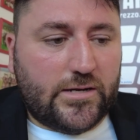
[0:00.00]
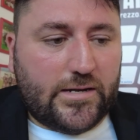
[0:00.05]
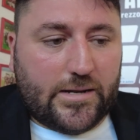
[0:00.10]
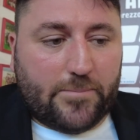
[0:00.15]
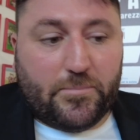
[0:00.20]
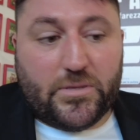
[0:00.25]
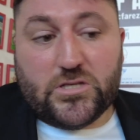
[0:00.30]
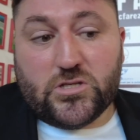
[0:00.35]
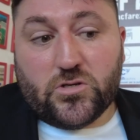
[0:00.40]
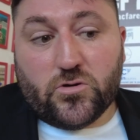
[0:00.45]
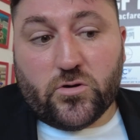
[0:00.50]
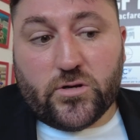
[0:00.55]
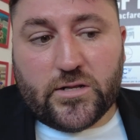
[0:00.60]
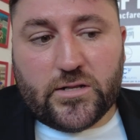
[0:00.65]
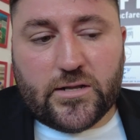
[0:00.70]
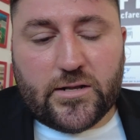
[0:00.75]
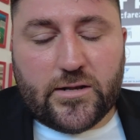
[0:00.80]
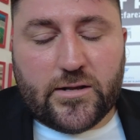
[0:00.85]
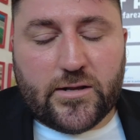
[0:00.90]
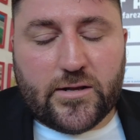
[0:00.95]

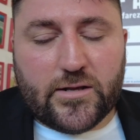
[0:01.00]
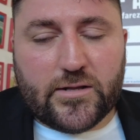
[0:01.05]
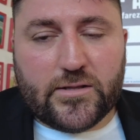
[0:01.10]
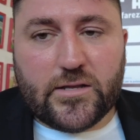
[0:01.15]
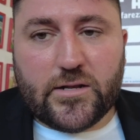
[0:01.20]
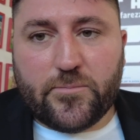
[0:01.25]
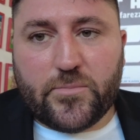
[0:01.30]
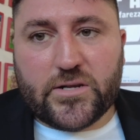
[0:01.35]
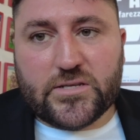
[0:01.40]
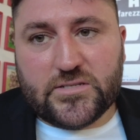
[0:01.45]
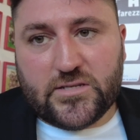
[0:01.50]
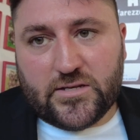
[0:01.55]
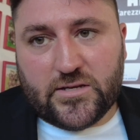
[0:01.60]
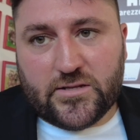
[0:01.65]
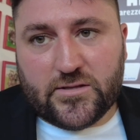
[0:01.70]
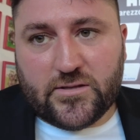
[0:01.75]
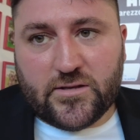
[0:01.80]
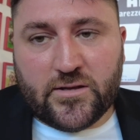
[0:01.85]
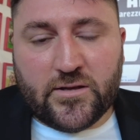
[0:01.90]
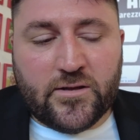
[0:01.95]
l'ambizione del, del
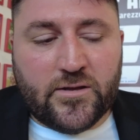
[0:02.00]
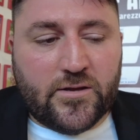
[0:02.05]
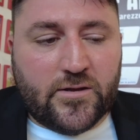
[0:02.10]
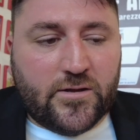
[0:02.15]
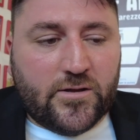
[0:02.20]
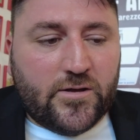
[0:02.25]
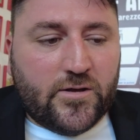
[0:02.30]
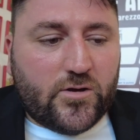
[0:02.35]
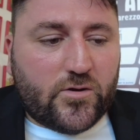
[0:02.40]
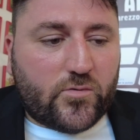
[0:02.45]
Presidente.